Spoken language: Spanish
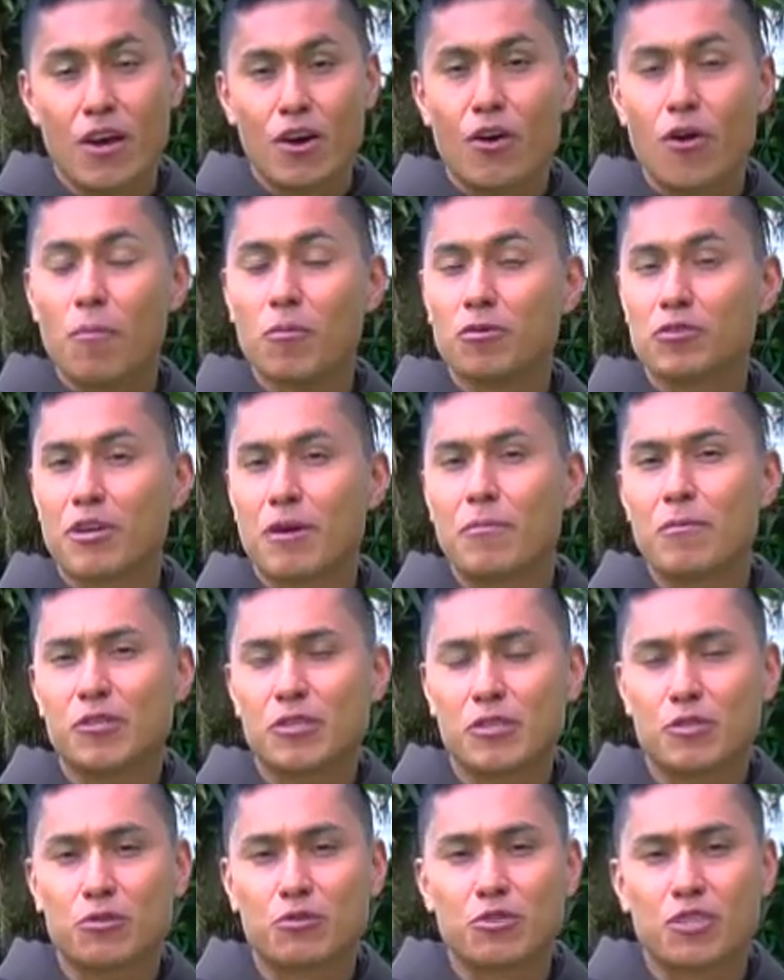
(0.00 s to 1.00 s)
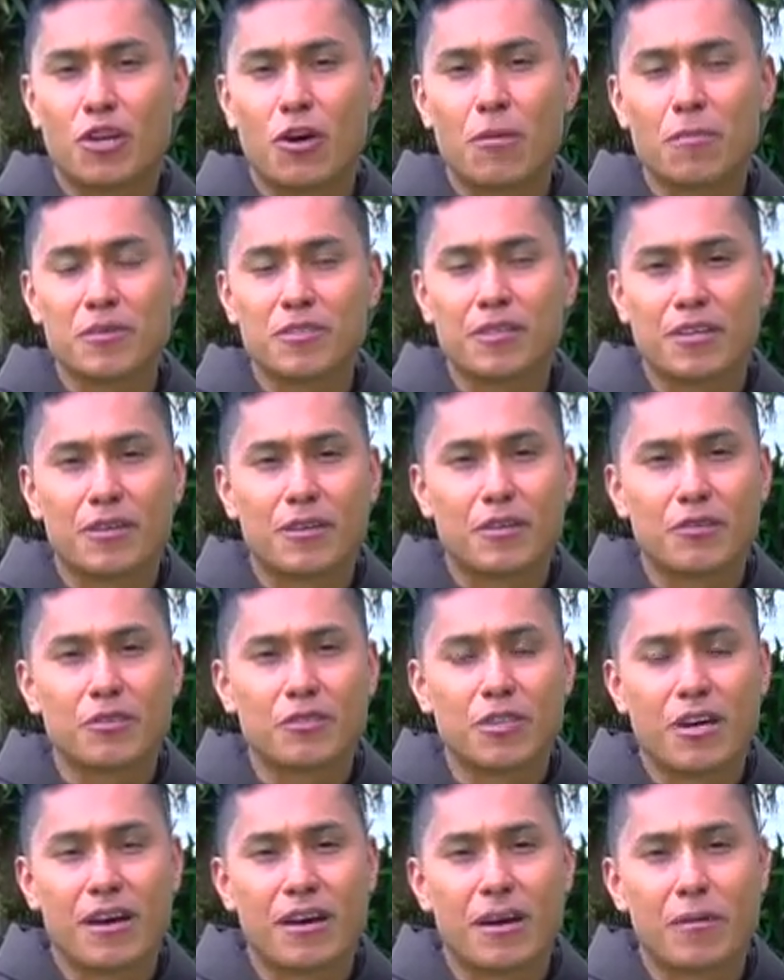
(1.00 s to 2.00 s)
Como hemos escuchado, mis
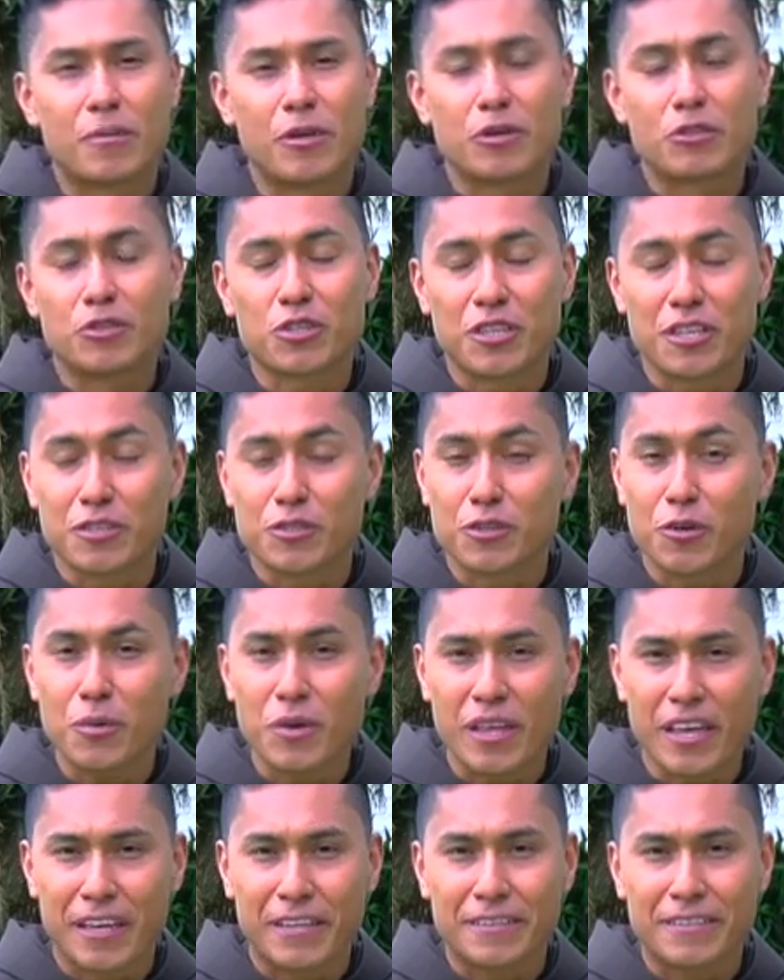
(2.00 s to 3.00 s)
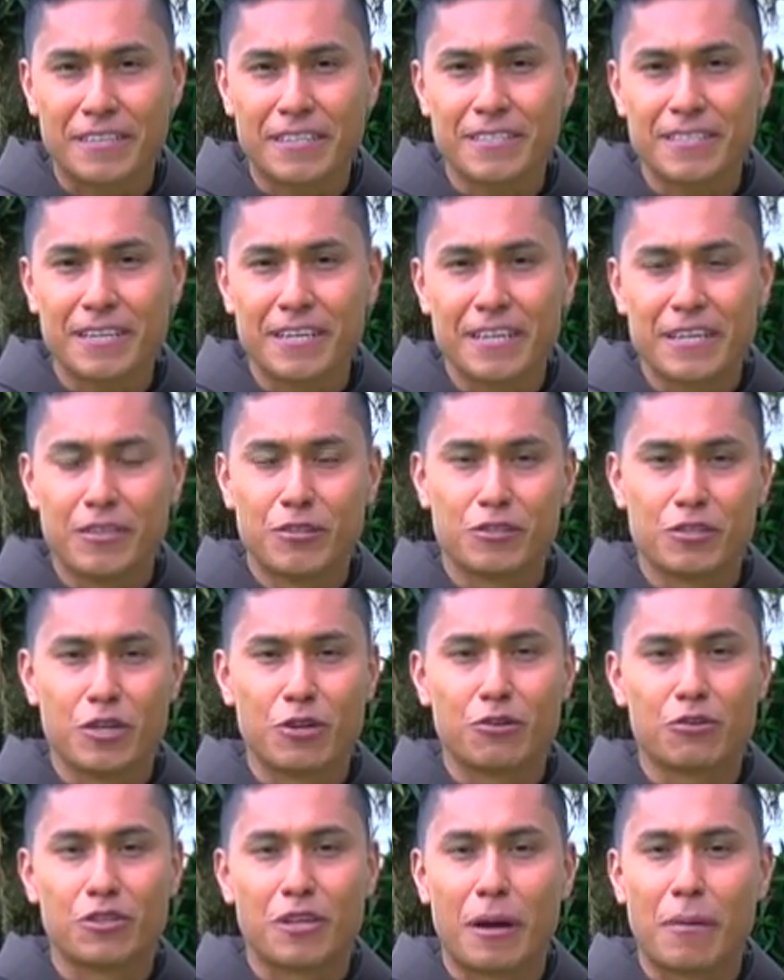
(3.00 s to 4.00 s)
queridos amigos cristovidentes, nos
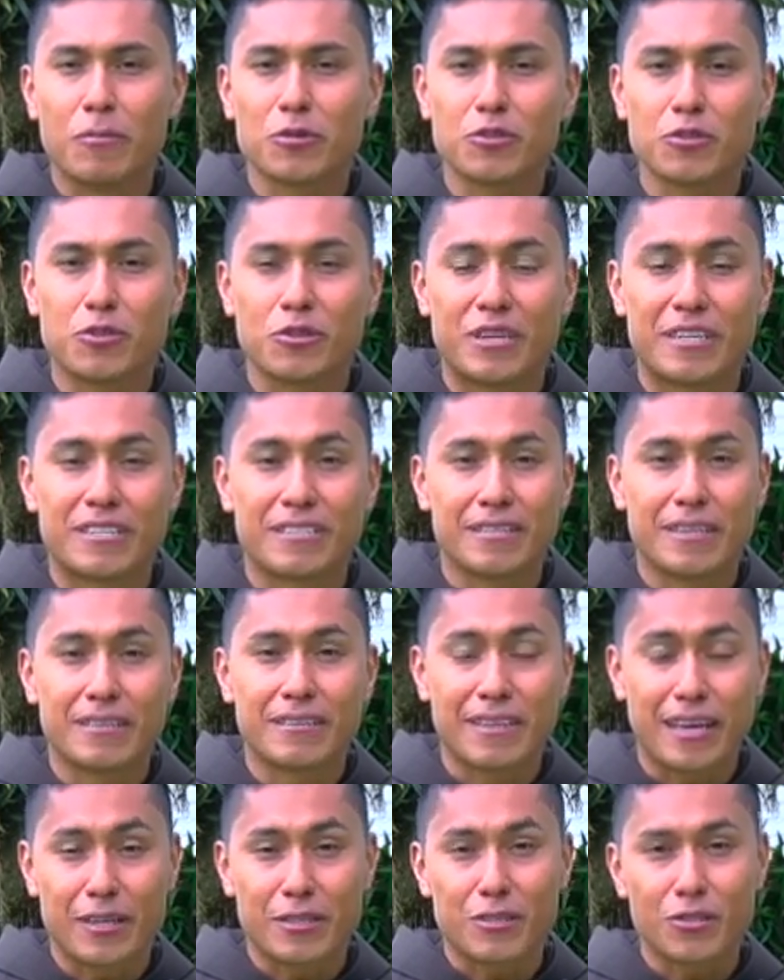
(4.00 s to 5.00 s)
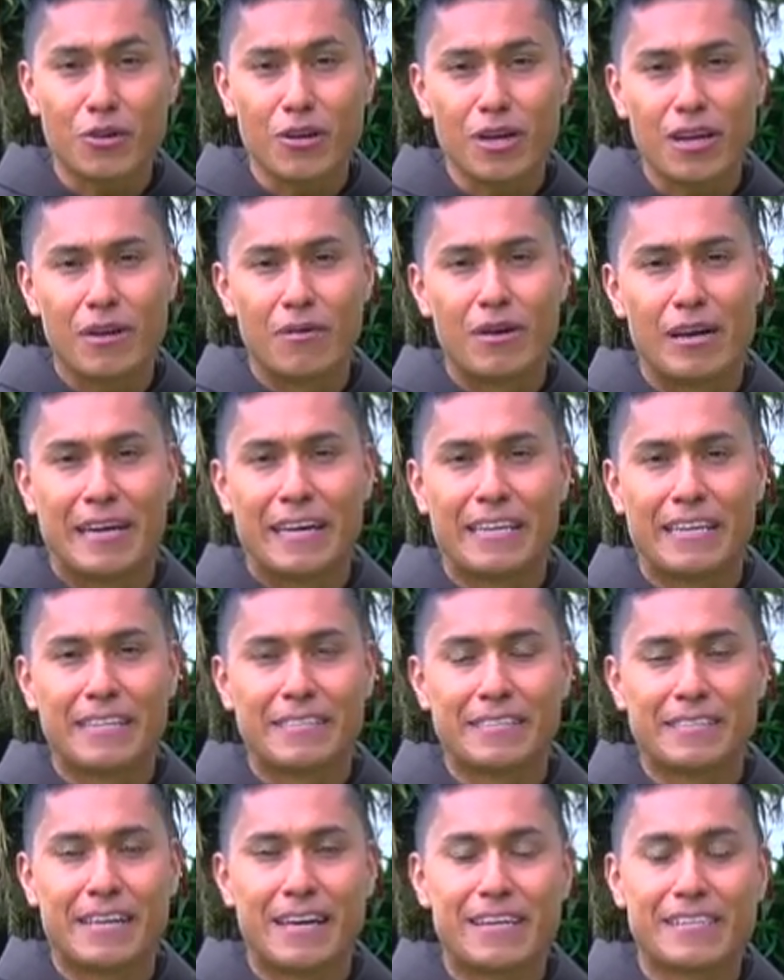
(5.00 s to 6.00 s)
encontramos con este texto del
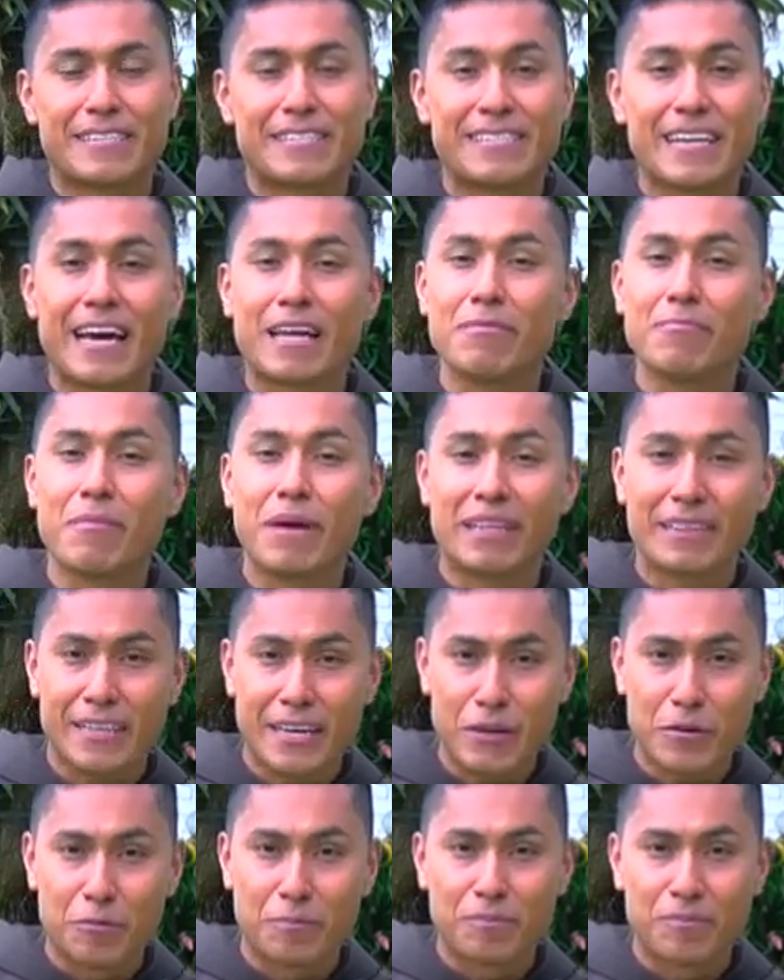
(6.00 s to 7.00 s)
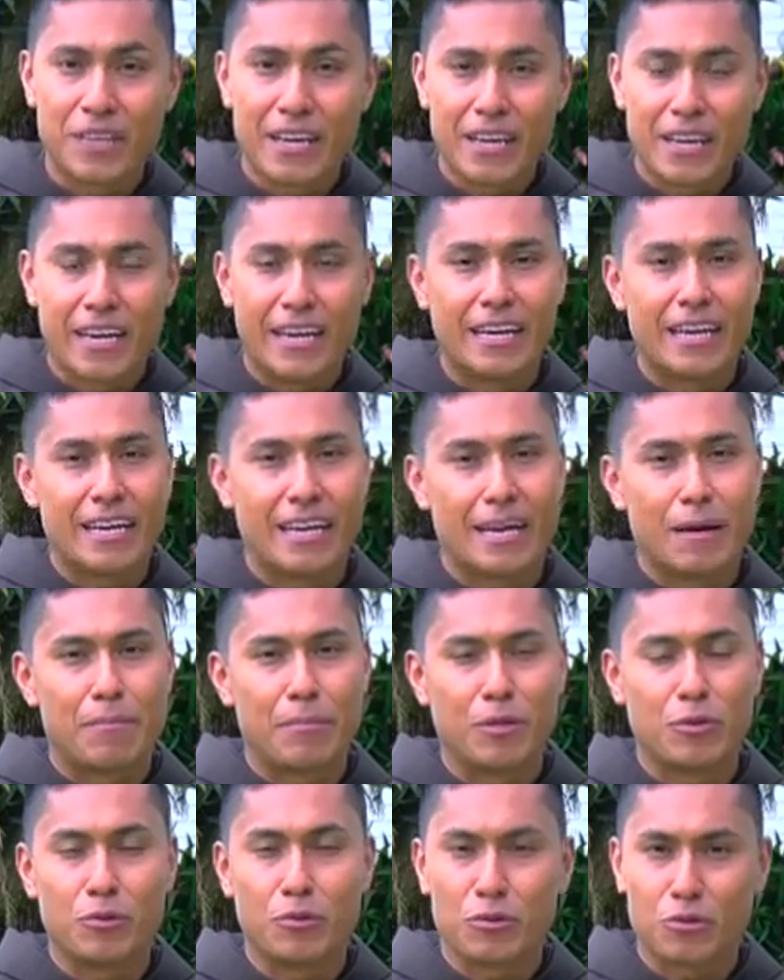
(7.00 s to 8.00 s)
evangelista San Mateo, en el
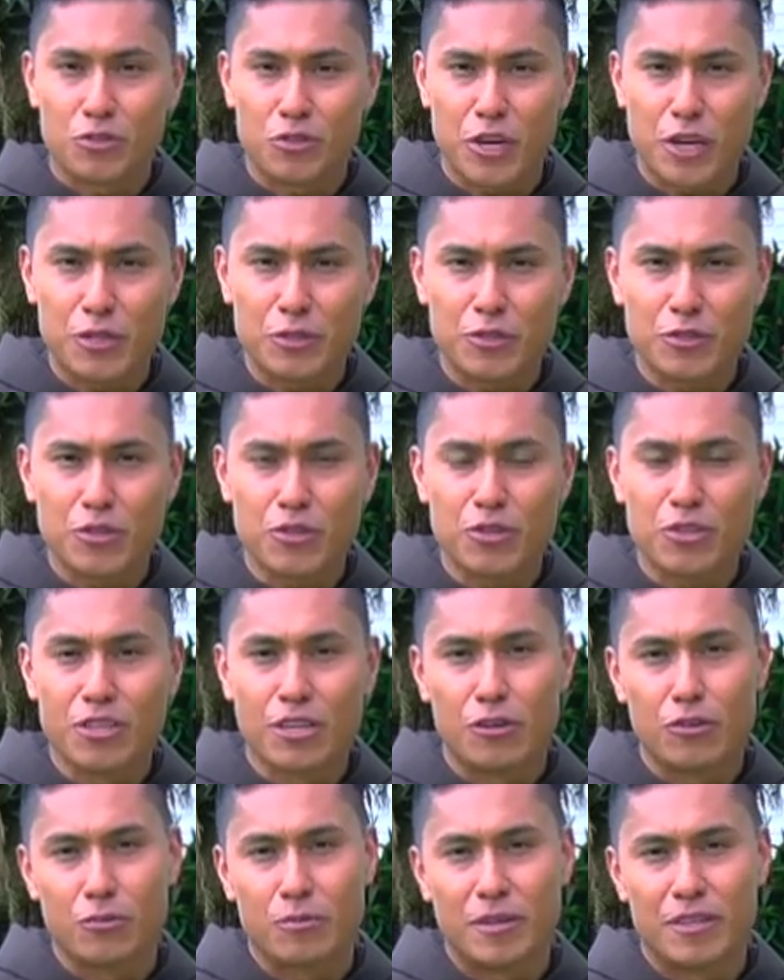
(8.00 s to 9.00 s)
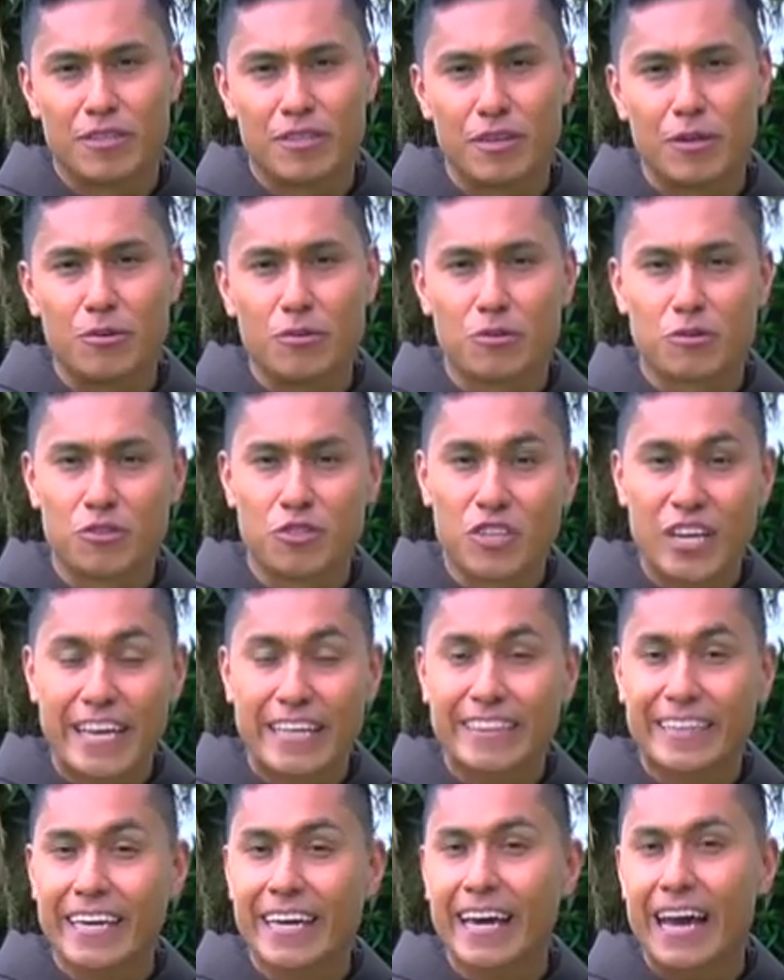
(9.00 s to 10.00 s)
capítulo sexto de los versículos
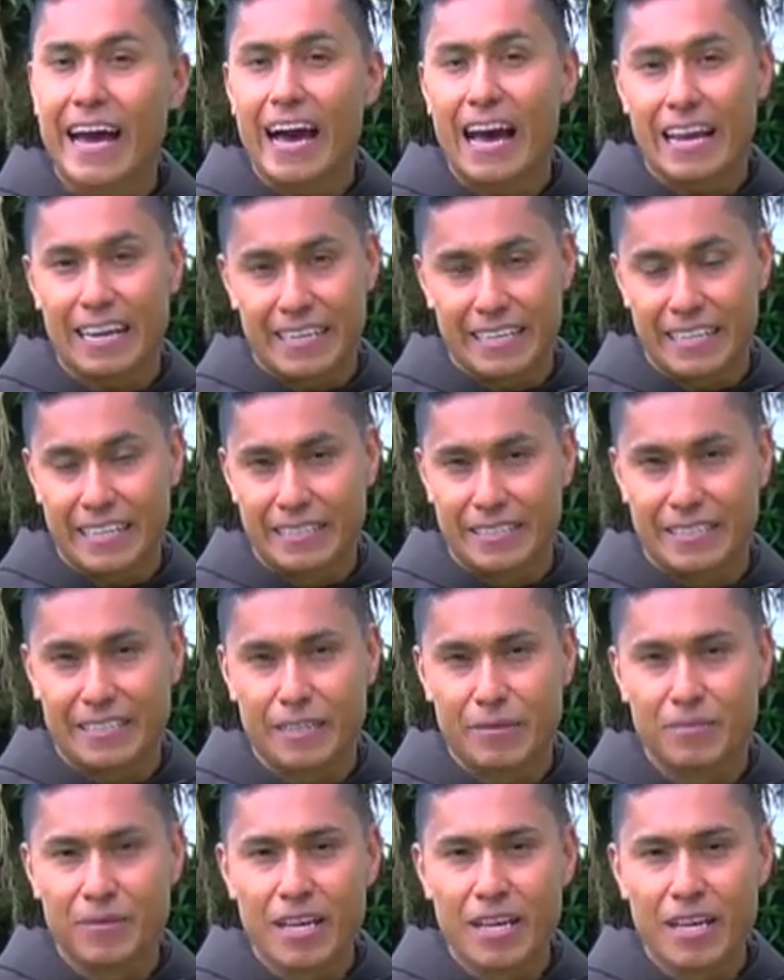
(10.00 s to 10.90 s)
7 al 15.